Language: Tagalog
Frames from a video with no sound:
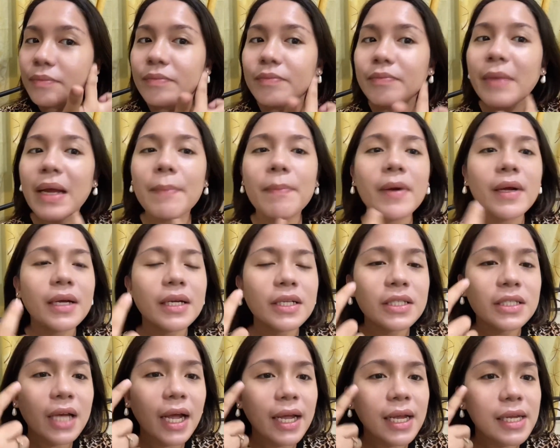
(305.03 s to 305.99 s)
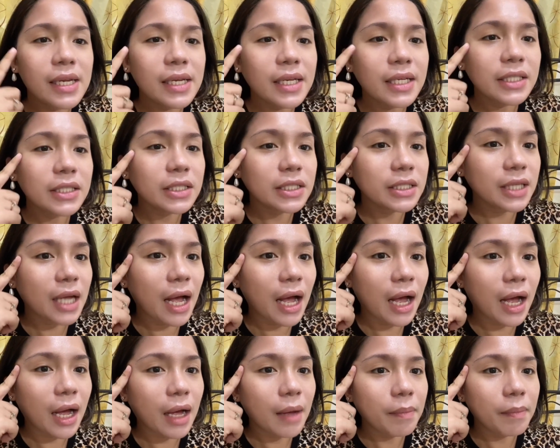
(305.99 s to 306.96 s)
may pagka-shiny
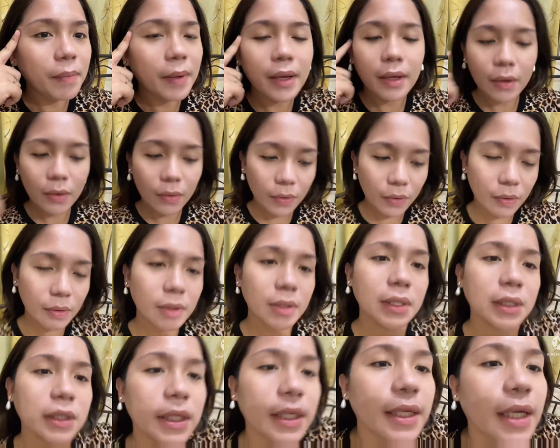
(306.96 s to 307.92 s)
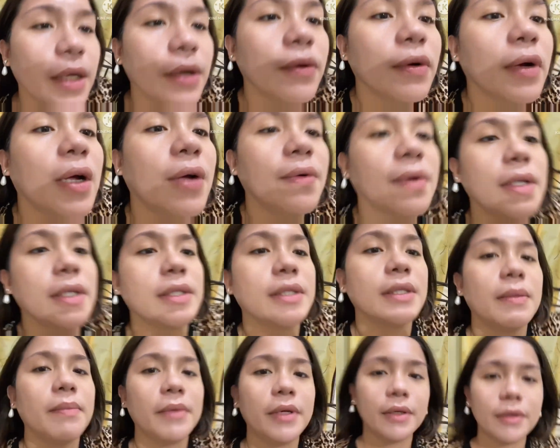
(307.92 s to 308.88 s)
siya, pero tingnan mo nga ulit
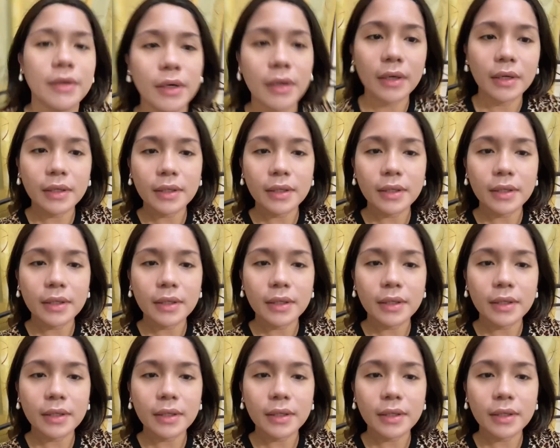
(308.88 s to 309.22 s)
sa mirror.